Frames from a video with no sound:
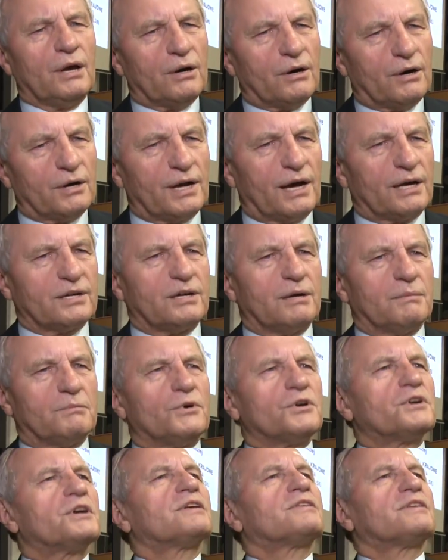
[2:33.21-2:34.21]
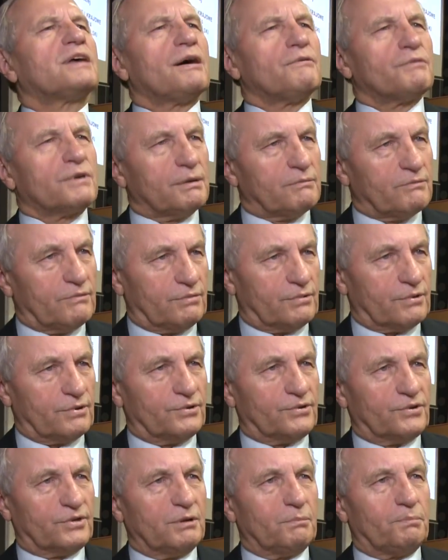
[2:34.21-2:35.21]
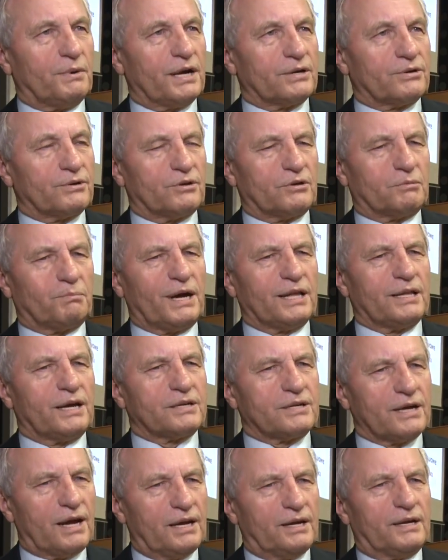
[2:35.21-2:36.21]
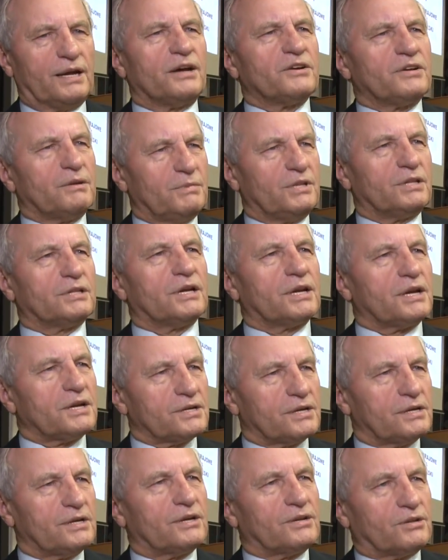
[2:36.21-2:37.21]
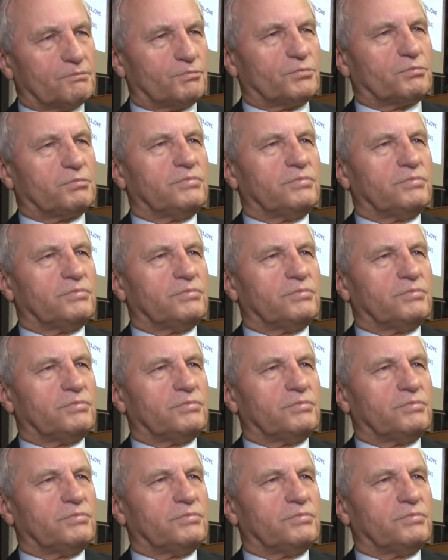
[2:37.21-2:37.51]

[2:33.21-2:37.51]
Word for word: ona się może całkiem rozsypać, rozpadać, ale naszym interesie jest